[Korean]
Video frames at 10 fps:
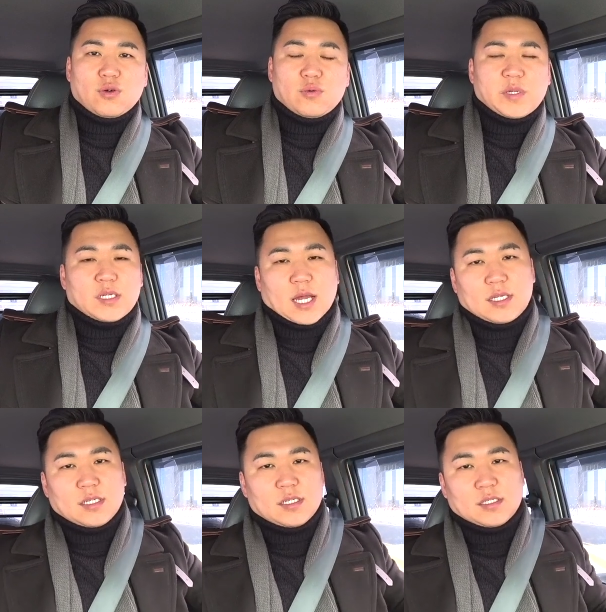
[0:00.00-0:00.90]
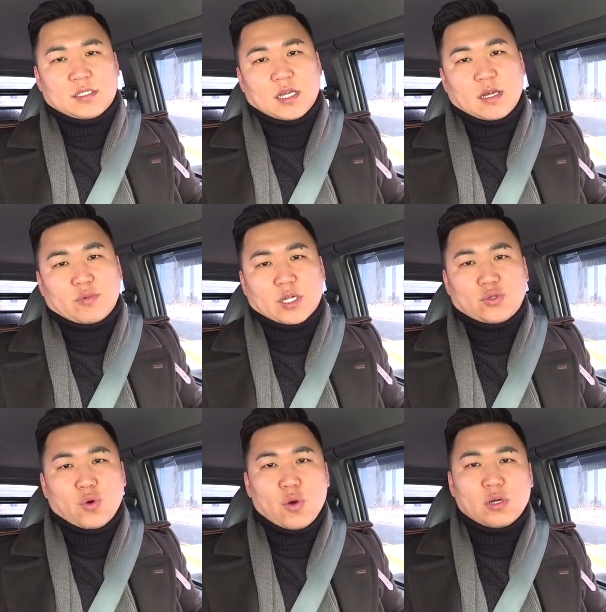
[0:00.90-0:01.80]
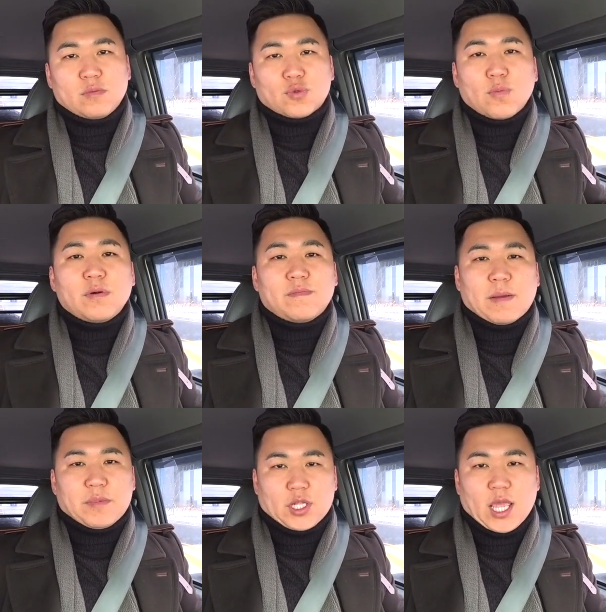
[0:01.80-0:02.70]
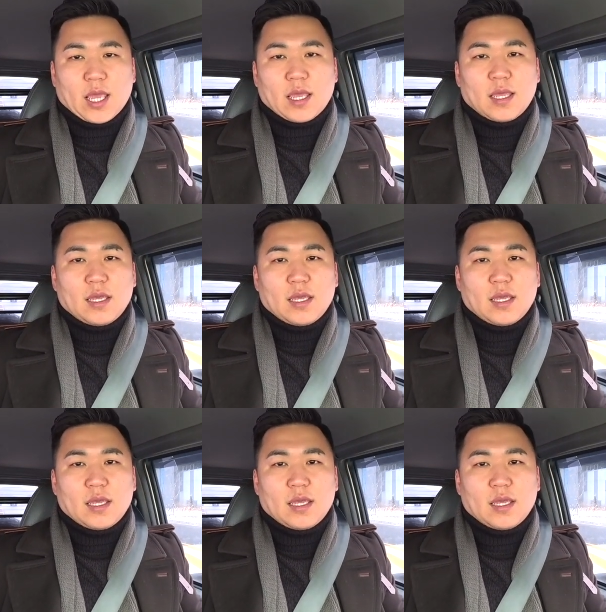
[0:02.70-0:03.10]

소음이 다른 차량보다 조금 높은 반면에